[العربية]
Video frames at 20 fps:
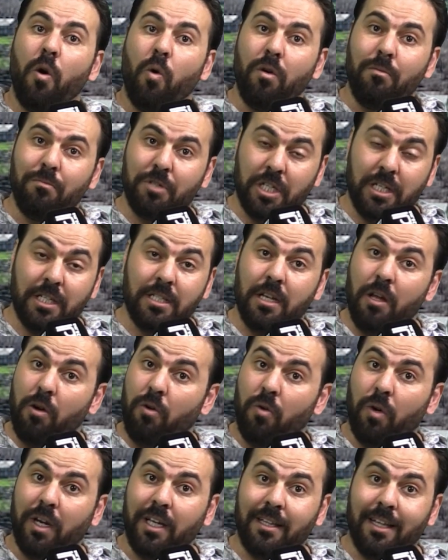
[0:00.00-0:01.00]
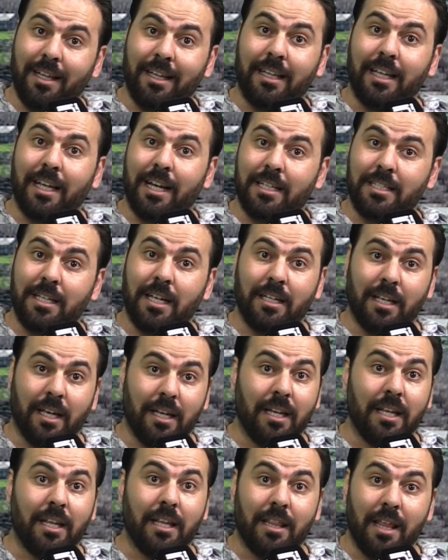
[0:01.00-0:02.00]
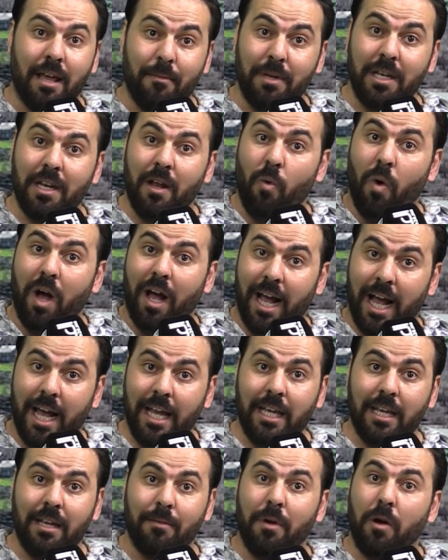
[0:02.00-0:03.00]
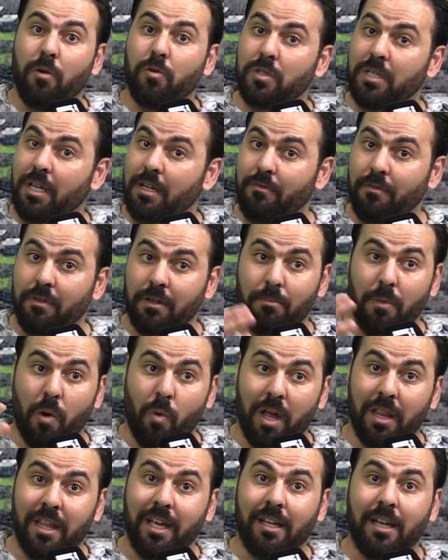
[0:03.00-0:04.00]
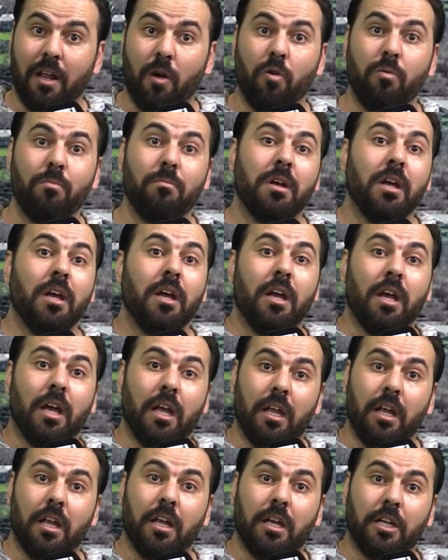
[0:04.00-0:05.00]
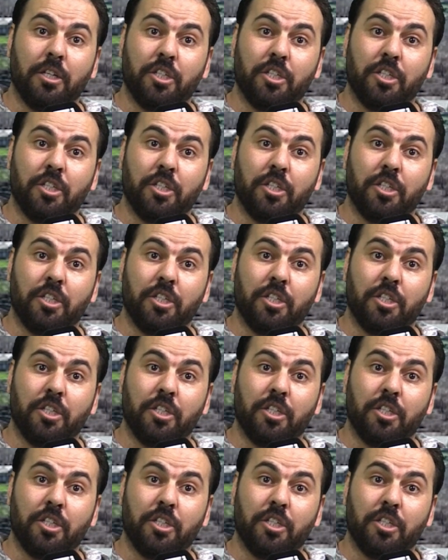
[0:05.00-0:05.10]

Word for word: والمجلس له عده دراسات يعني ثمينة وقيمة خصوصا في مواضيع تهم آه،